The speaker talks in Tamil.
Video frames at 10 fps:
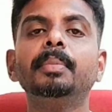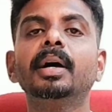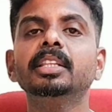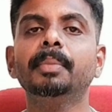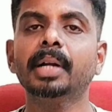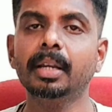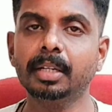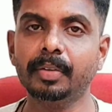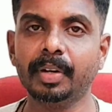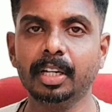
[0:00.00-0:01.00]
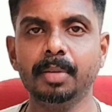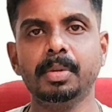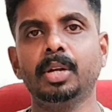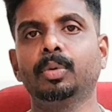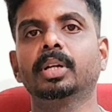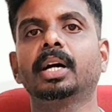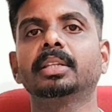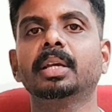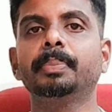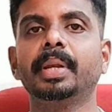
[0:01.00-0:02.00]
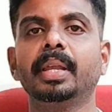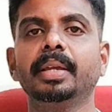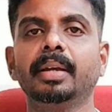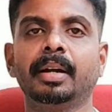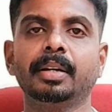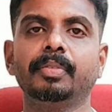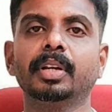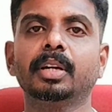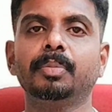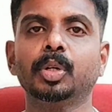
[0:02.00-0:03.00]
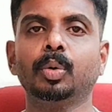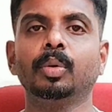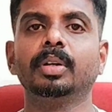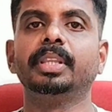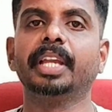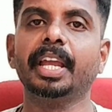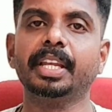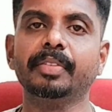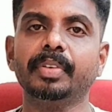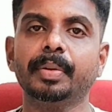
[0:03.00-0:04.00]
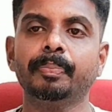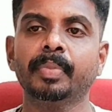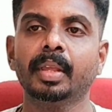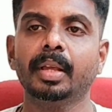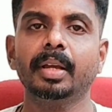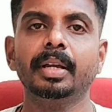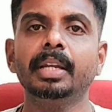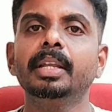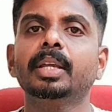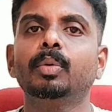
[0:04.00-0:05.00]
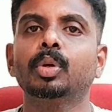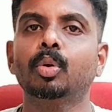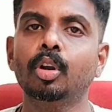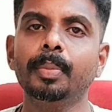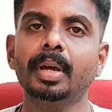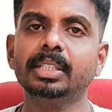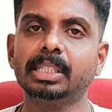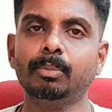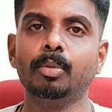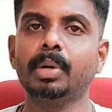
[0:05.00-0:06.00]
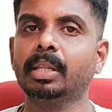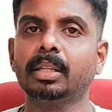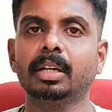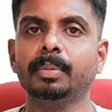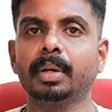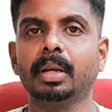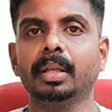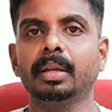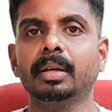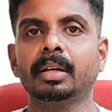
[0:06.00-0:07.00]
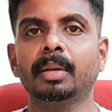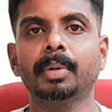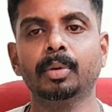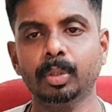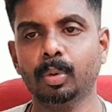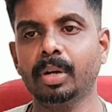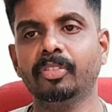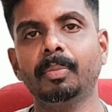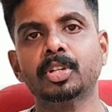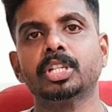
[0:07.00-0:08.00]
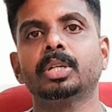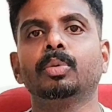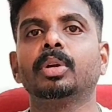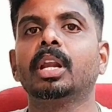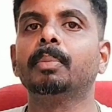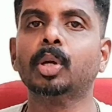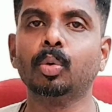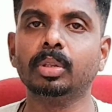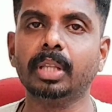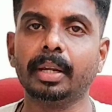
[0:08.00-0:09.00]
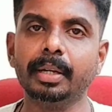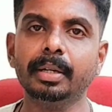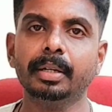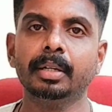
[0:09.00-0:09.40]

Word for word: அன்பார்ந்த மக்களுக்கு வணக்கம் நான் உங்கள் கார்த்திக் பிள்ளை அண்ட் வெல்கம் டு தி கே டிவி இன்றைக்கி ஒரு கொடுமையான சம்பவம் நடந்திருக்கு மக்களே நமக்கு வந்து ஒரு இன்ஃபர்மேஷன் ஒரு நண்பர் கொடுத்தாரு